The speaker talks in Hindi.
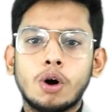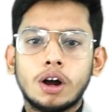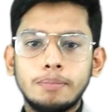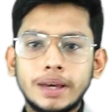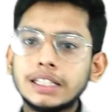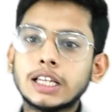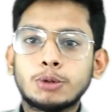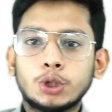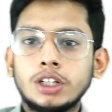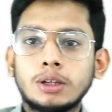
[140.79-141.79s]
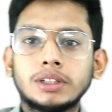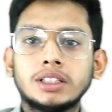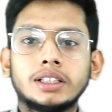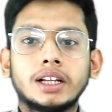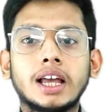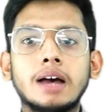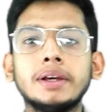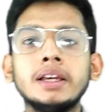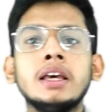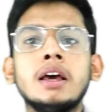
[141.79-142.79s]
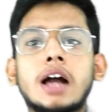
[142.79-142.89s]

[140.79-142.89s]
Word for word: और मेरे हिसाब से तो ये सबसे अच्छा तरीका है भाई